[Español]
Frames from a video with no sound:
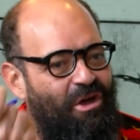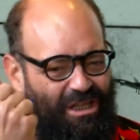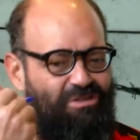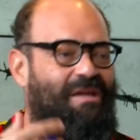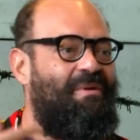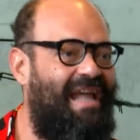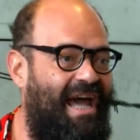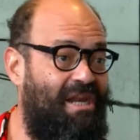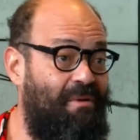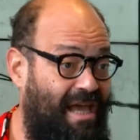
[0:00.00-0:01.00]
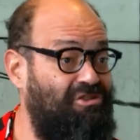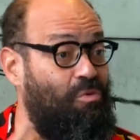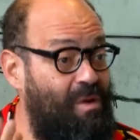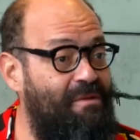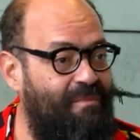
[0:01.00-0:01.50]
Digo, te vienes arriba, es
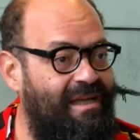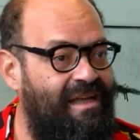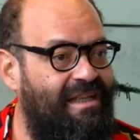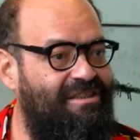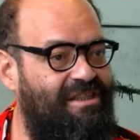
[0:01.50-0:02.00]
sublime, mm.